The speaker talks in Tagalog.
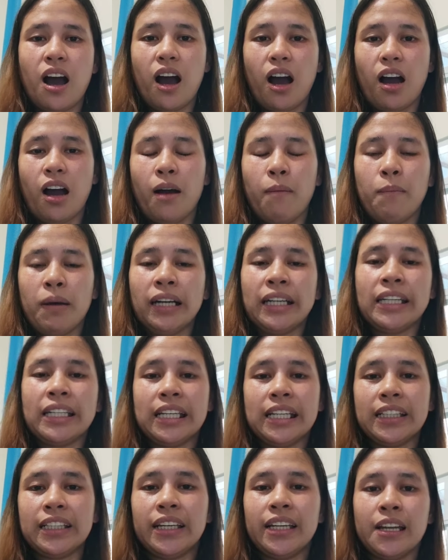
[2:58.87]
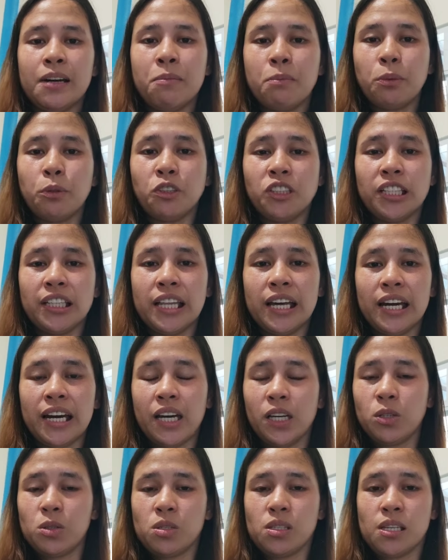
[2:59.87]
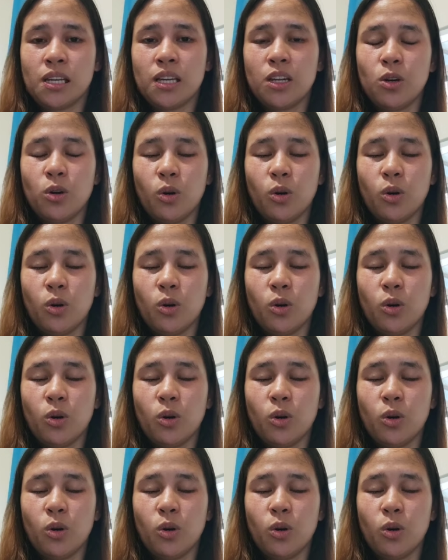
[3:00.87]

Uh, makikita lang po nila kayo sa